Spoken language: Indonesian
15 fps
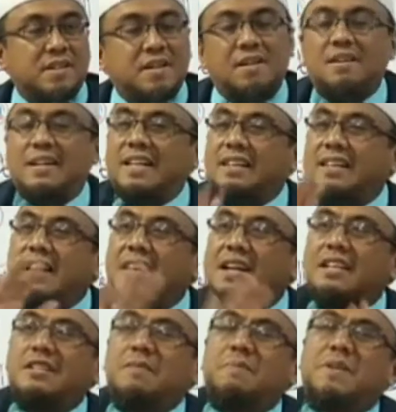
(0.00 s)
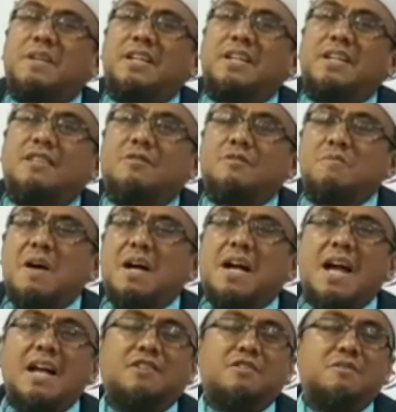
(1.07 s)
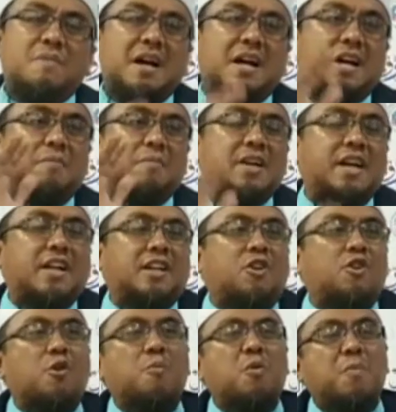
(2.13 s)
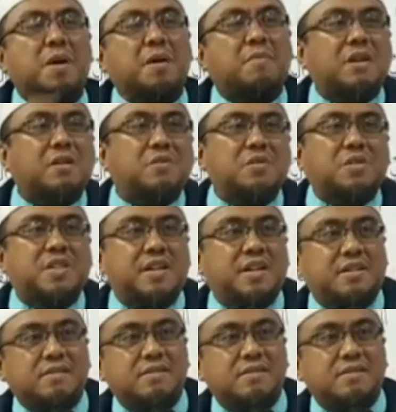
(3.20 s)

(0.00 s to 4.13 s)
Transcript: kalau kita tidak seperti itu maka antum akan melihat keumuman manusia